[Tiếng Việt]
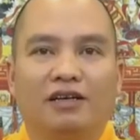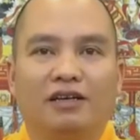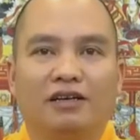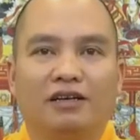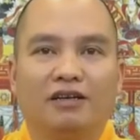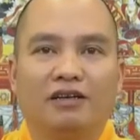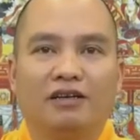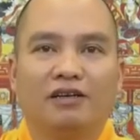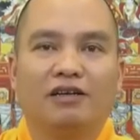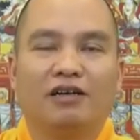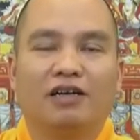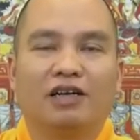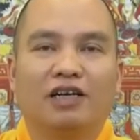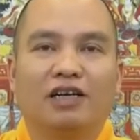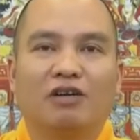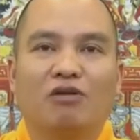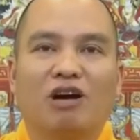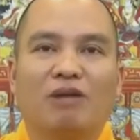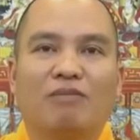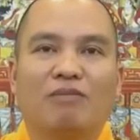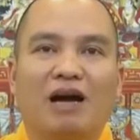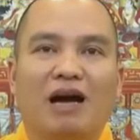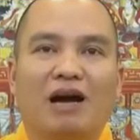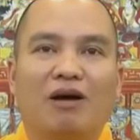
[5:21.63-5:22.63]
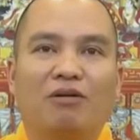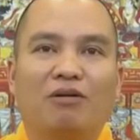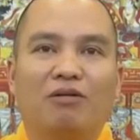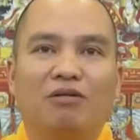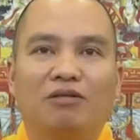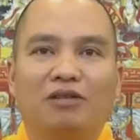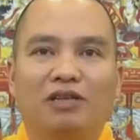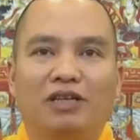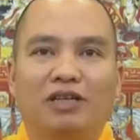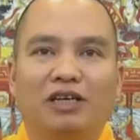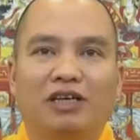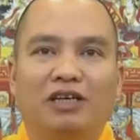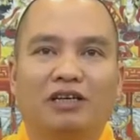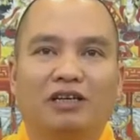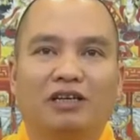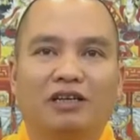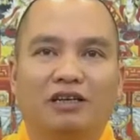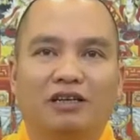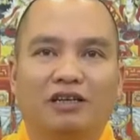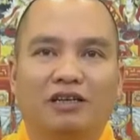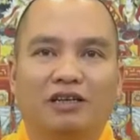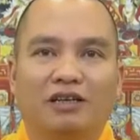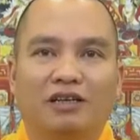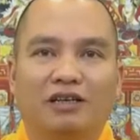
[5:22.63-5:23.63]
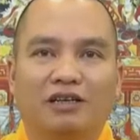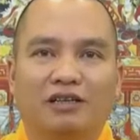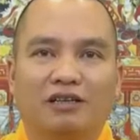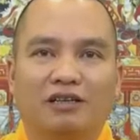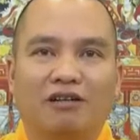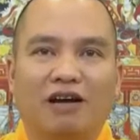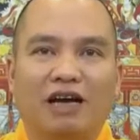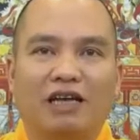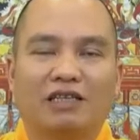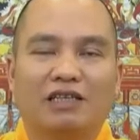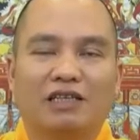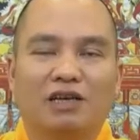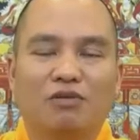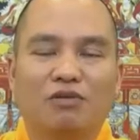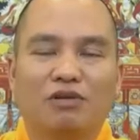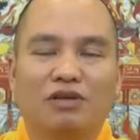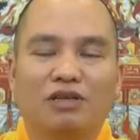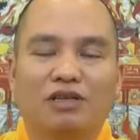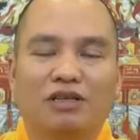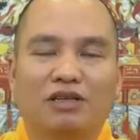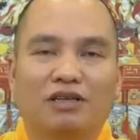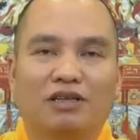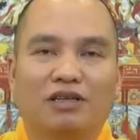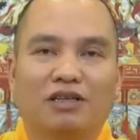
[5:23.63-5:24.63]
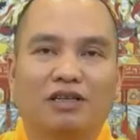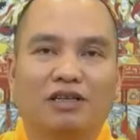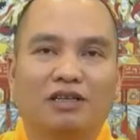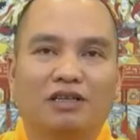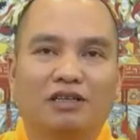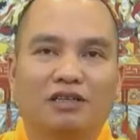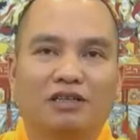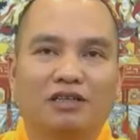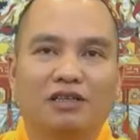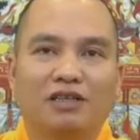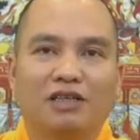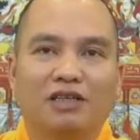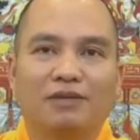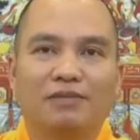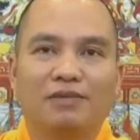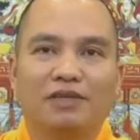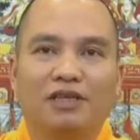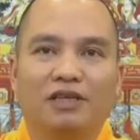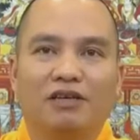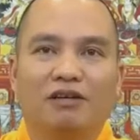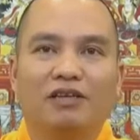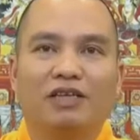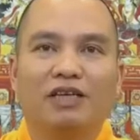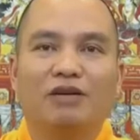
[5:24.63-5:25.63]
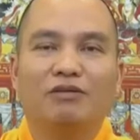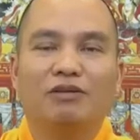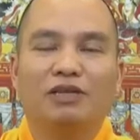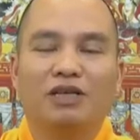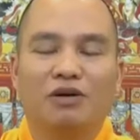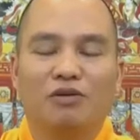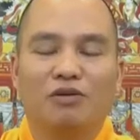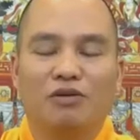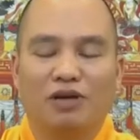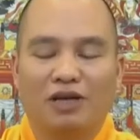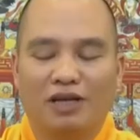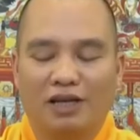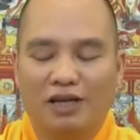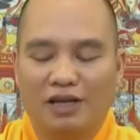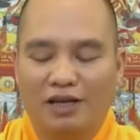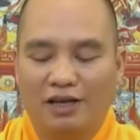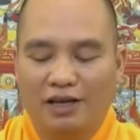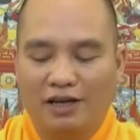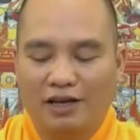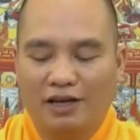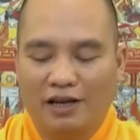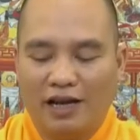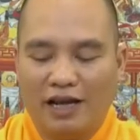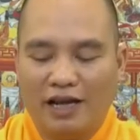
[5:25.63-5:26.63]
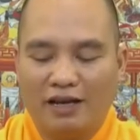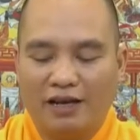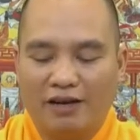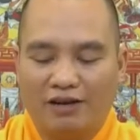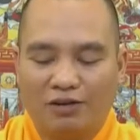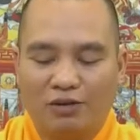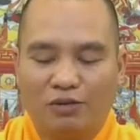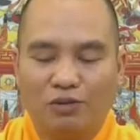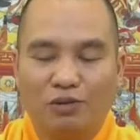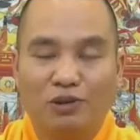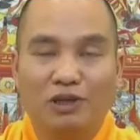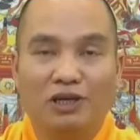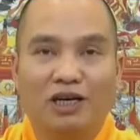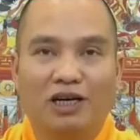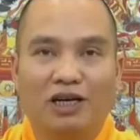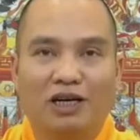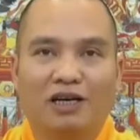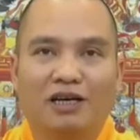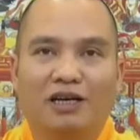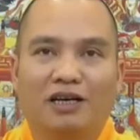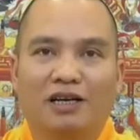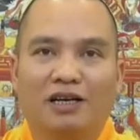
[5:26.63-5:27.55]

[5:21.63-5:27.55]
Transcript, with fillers: được hưởng cái quả báo thiện do hạt giống đời trước kiếp trước họ gieo trồng nay họ thụ hưởng